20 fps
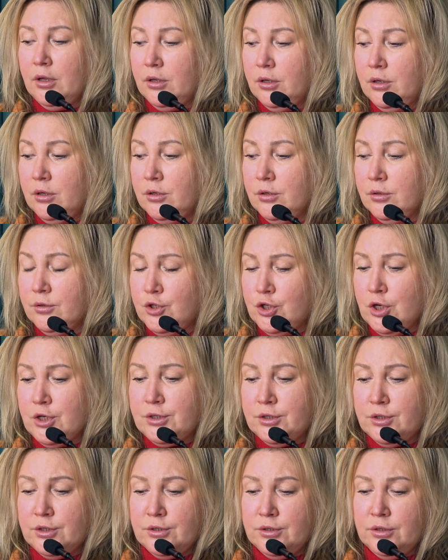и
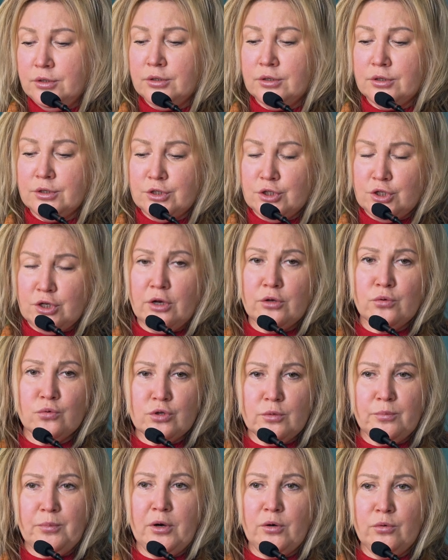часть из них, к сожалению,
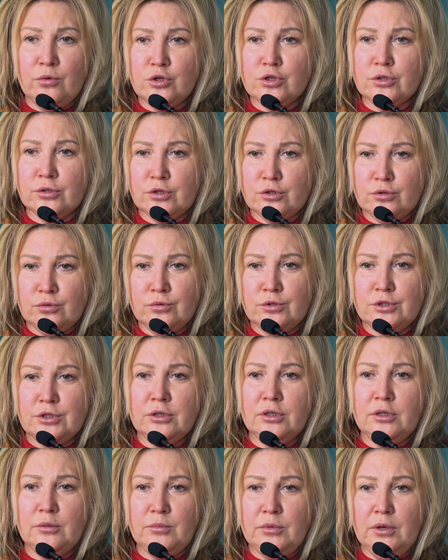уже покончила с
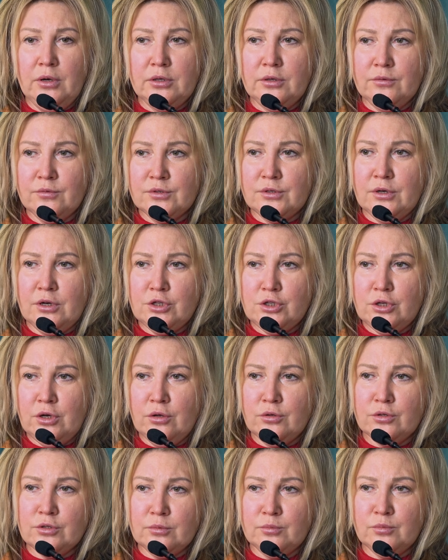суицидами. Они
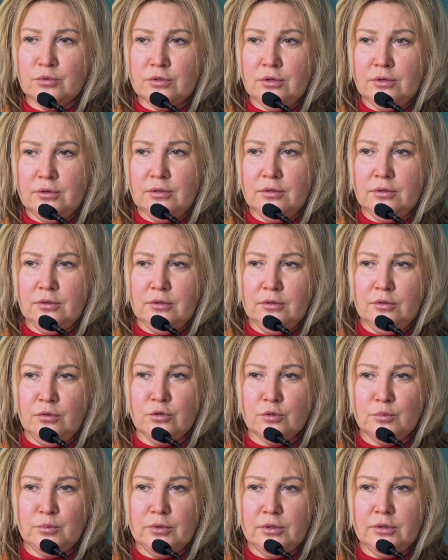возвращаются после э,
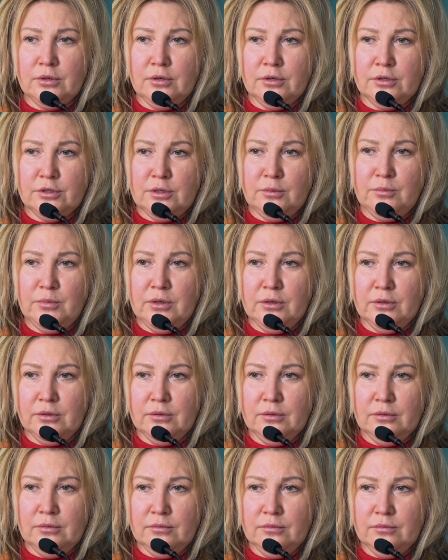госпиталя к себе
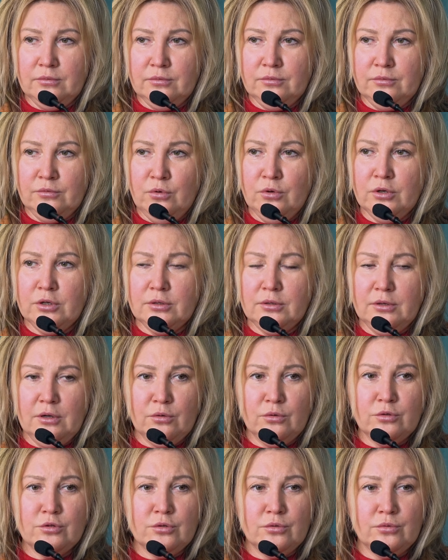в город, на
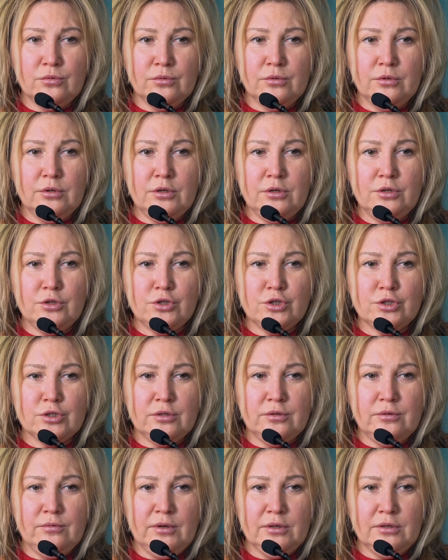родину, и через
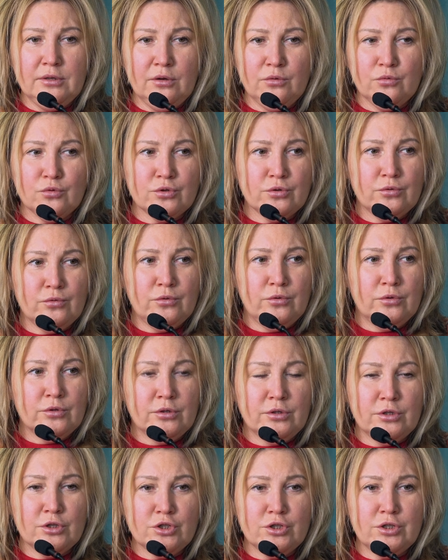два дня уже
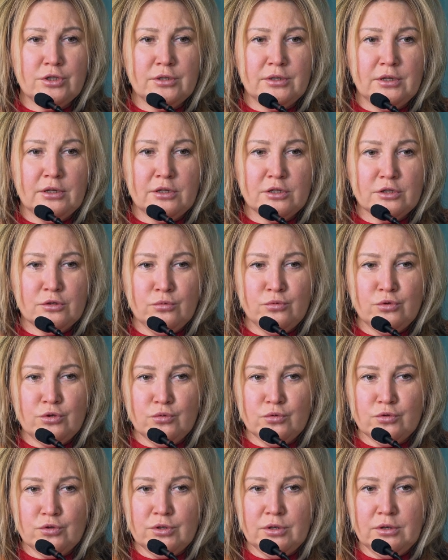уходят из жизни. Такие
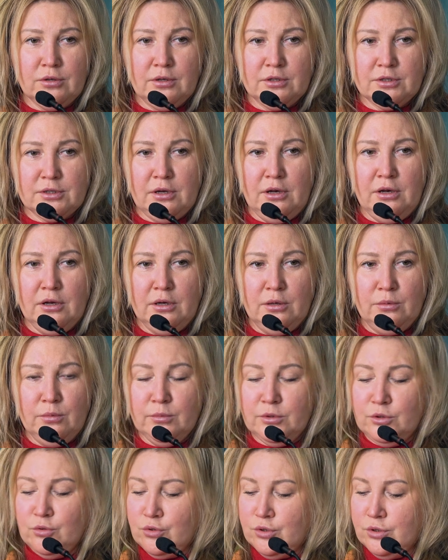случаи уже с коллегами
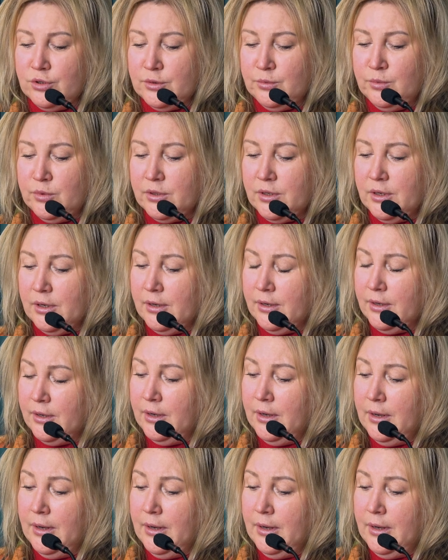мы тоже разбирали.